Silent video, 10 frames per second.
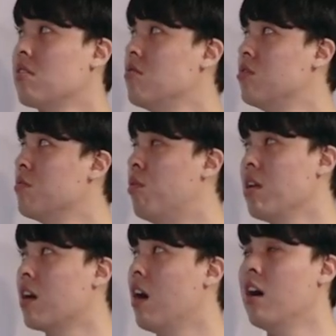근데 지금
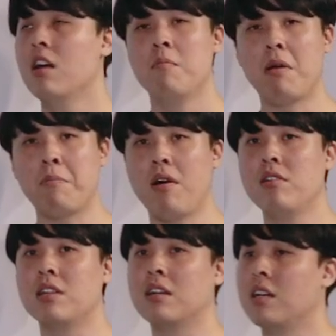보니까
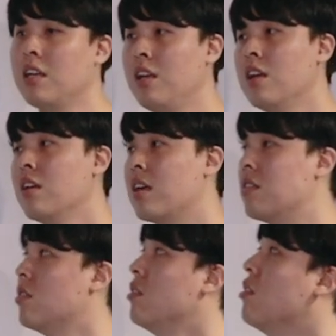백팩을 상당히
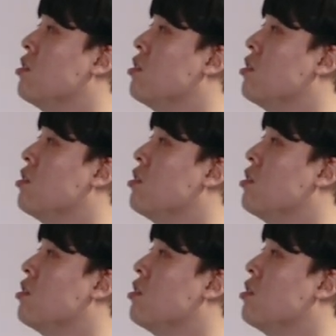개쩌는